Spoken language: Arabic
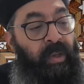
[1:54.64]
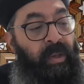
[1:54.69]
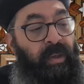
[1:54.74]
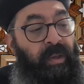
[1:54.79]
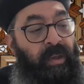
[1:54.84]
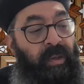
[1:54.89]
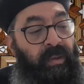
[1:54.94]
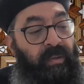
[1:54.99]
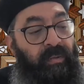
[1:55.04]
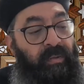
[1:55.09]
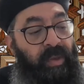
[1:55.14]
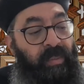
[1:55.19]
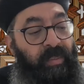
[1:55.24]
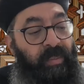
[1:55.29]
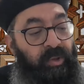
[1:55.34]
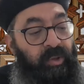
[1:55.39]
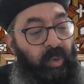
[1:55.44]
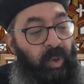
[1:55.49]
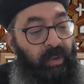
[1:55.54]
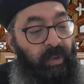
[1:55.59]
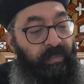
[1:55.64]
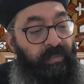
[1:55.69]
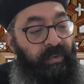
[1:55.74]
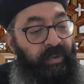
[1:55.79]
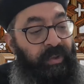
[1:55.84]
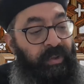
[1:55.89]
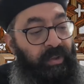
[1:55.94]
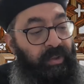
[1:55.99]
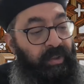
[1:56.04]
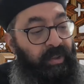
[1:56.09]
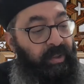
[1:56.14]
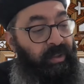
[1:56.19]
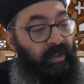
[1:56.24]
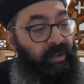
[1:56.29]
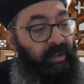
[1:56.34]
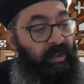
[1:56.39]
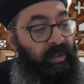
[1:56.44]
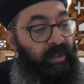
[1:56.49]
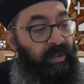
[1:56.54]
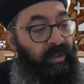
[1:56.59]
آه، زي ما انتم عارفين ان
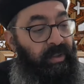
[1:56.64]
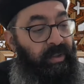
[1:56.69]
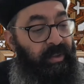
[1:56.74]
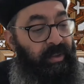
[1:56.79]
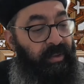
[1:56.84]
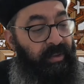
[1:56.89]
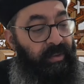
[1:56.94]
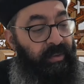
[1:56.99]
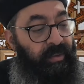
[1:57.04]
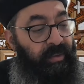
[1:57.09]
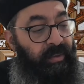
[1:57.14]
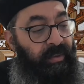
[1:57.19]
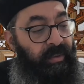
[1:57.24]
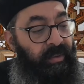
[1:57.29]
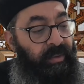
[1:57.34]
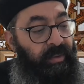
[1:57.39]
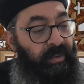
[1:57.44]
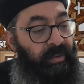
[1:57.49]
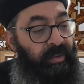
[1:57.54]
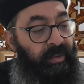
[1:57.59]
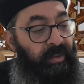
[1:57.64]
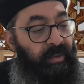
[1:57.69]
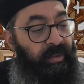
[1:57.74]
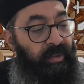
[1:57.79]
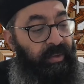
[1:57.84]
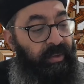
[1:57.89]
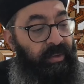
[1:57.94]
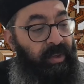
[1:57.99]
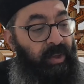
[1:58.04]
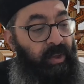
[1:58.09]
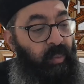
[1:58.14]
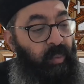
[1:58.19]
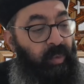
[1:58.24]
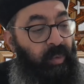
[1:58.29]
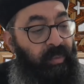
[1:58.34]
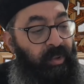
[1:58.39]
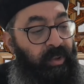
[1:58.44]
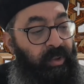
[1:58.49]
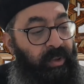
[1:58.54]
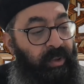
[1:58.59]
ان
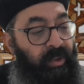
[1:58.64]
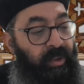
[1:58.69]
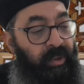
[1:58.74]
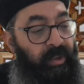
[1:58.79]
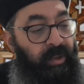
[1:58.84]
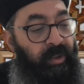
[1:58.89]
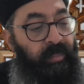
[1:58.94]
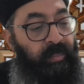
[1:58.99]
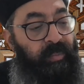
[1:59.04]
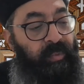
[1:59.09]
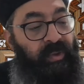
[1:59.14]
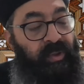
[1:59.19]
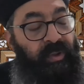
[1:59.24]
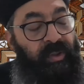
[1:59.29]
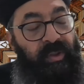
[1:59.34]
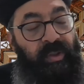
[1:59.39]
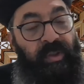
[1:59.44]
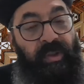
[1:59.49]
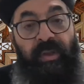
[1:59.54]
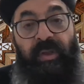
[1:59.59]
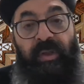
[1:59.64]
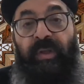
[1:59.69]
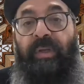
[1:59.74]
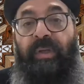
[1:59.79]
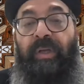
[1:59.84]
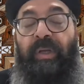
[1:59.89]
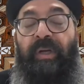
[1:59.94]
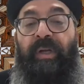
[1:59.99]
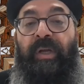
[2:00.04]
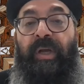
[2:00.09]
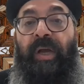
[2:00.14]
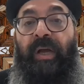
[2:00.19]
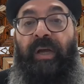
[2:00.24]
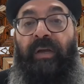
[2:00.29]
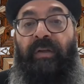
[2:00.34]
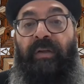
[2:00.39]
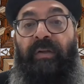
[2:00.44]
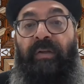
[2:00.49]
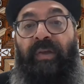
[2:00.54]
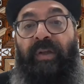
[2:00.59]
التقويم القبطي يرجع
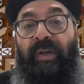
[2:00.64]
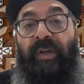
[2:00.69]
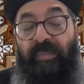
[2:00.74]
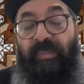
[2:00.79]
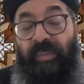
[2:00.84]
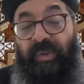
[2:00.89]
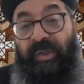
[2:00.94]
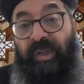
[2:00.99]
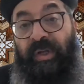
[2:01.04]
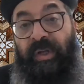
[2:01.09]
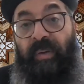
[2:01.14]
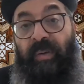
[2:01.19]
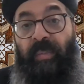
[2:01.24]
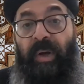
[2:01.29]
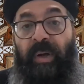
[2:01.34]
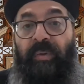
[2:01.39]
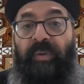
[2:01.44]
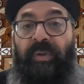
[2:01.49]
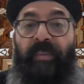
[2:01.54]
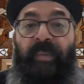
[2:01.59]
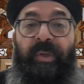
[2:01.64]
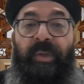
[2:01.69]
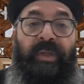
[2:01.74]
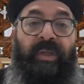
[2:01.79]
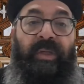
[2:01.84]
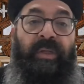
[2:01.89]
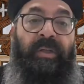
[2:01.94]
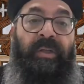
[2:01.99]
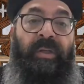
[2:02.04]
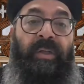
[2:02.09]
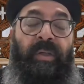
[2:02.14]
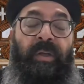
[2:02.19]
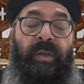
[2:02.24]
لسنة 284